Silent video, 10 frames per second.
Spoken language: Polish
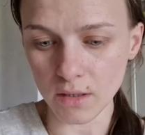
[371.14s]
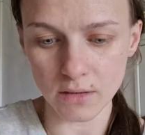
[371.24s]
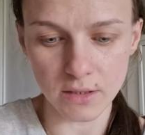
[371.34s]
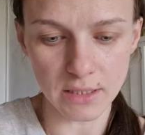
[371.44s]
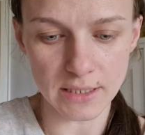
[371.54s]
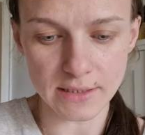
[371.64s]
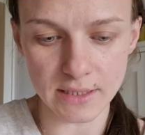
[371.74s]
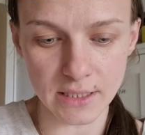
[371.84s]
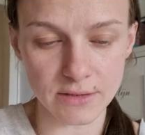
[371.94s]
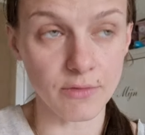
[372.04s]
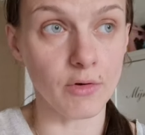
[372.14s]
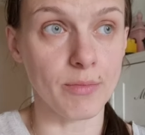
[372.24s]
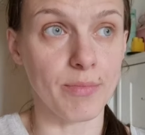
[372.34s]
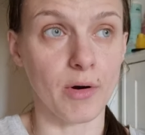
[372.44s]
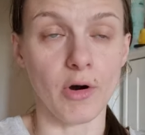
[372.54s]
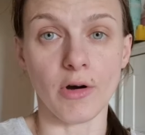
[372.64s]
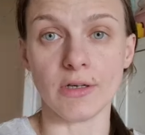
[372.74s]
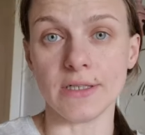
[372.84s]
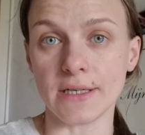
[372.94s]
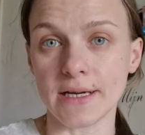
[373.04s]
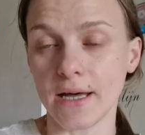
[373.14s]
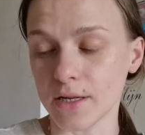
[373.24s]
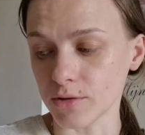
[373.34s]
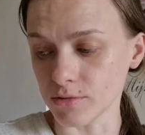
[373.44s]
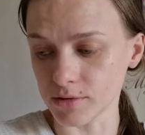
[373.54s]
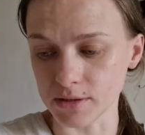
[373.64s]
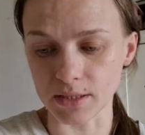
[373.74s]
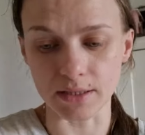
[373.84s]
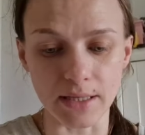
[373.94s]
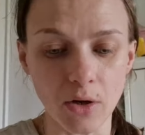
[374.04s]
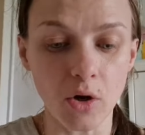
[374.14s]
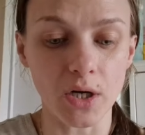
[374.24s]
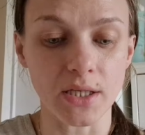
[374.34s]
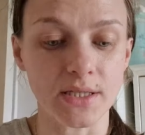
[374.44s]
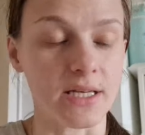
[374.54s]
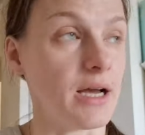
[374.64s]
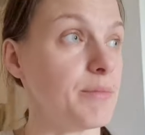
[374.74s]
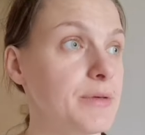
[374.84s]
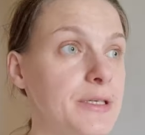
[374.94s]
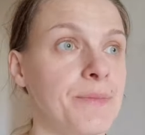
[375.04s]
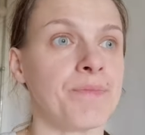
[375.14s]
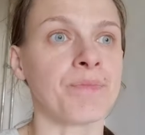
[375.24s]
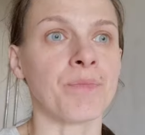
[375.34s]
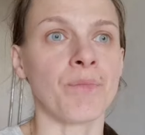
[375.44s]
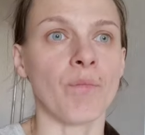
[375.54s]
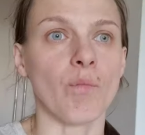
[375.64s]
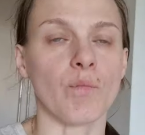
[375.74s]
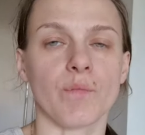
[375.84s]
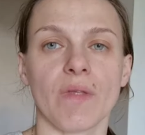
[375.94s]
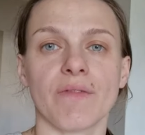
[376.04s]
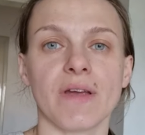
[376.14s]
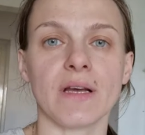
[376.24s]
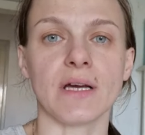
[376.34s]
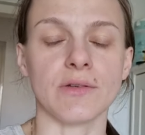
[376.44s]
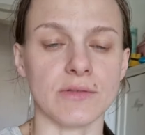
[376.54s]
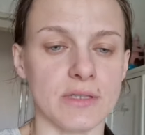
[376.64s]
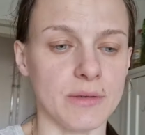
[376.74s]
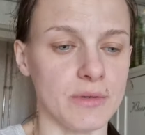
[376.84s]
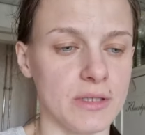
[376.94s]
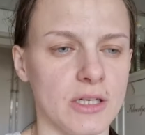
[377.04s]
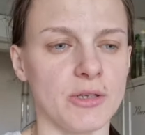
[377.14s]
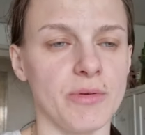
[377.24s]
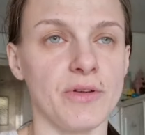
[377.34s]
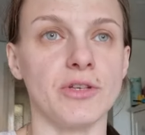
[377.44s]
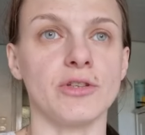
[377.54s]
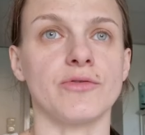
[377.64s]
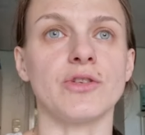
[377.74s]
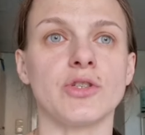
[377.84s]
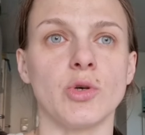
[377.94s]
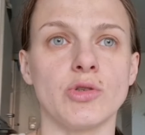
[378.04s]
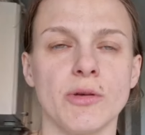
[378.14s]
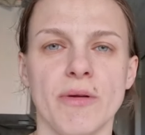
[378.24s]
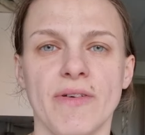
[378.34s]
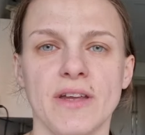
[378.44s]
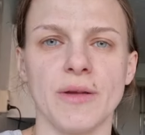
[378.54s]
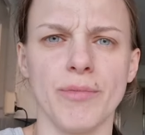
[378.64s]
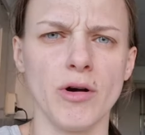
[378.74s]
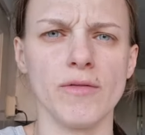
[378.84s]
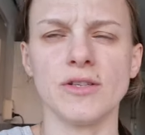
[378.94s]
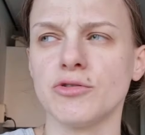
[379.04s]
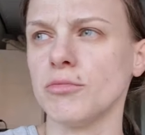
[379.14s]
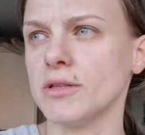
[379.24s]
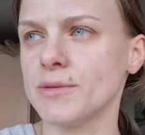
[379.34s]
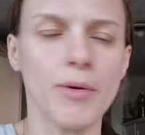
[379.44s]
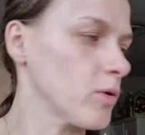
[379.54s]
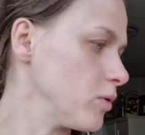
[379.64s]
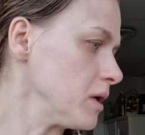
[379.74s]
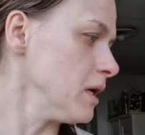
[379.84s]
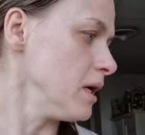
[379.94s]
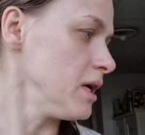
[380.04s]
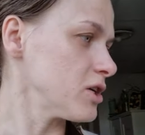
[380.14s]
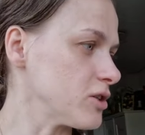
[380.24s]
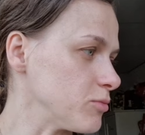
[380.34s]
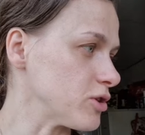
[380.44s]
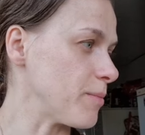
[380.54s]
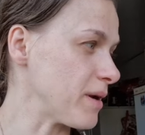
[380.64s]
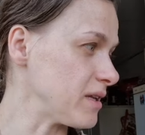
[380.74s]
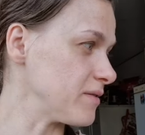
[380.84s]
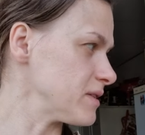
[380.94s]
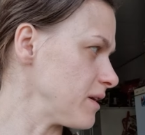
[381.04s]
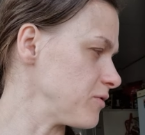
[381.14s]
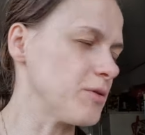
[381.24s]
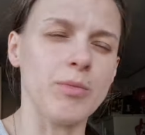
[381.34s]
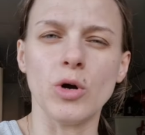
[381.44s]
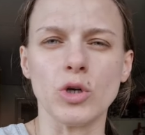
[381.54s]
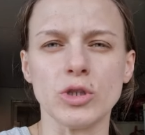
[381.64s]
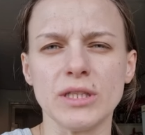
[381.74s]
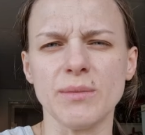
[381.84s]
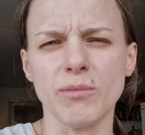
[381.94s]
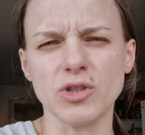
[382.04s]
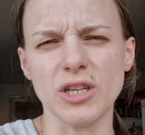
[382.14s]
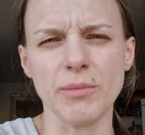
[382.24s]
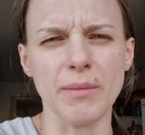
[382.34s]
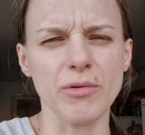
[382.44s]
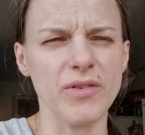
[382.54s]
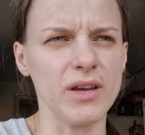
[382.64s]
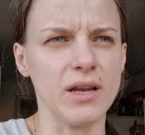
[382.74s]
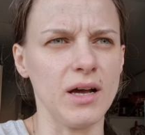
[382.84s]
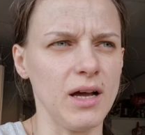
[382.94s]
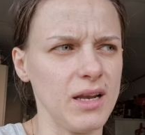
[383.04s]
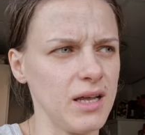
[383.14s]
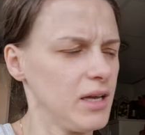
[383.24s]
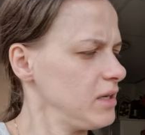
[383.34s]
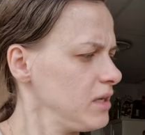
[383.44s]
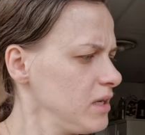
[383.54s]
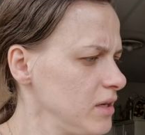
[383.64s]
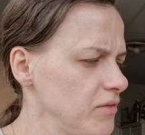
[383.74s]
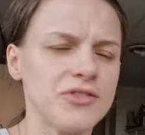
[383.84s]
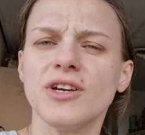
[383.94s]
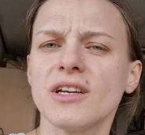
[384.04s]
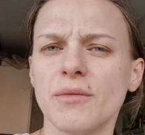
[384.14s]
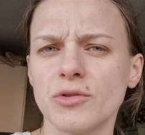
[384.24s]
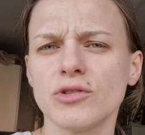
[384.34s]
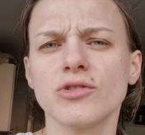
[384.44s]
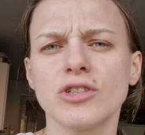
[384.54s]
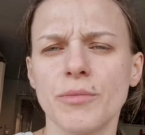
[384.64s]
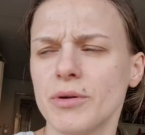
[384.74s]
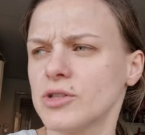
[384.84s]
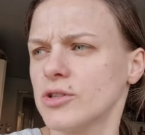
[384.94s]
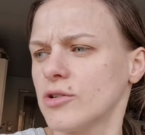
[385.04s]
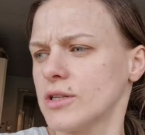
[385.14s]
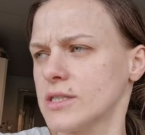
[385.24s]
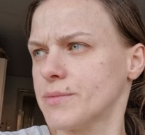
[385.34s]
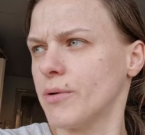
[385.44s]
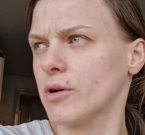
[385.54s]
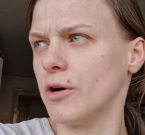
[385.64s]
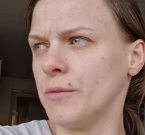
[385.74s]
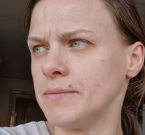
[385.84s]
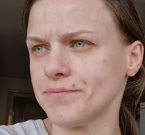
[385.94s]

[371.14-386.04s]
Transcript: i lecę na dwór po y, karton z dekoracjami mm, wielkanocnymi, tak żeby wiecie, to wszystko już sobie fajnie pochować, już mieć spokój. Jeszcze muszę pranie wstawić, bo może nie ma Bóg wie ile, ale wiecie, jak na bieżąco się pierze, to jest spoko.